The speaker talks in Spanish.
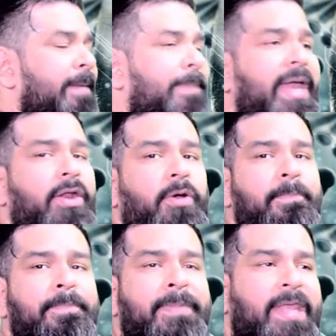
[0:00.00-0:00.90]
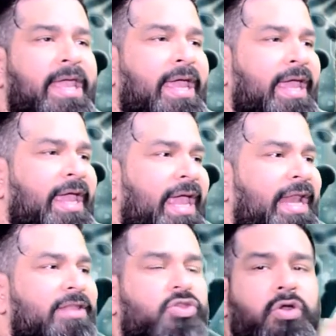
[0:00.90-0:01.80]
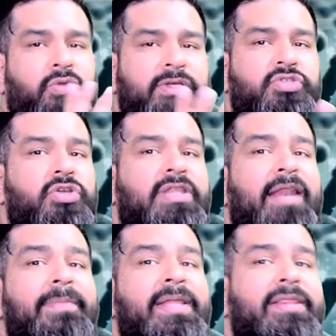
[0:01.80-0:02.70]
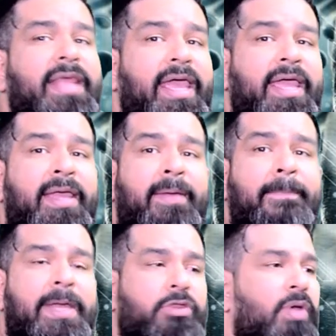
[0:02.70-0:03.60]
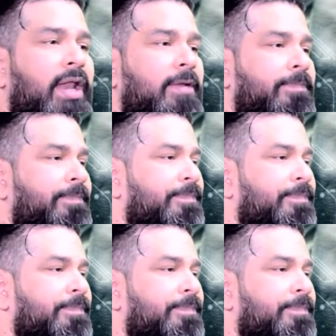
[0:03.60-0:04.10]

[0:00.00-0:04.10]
pero el entorno es totalmente virtual.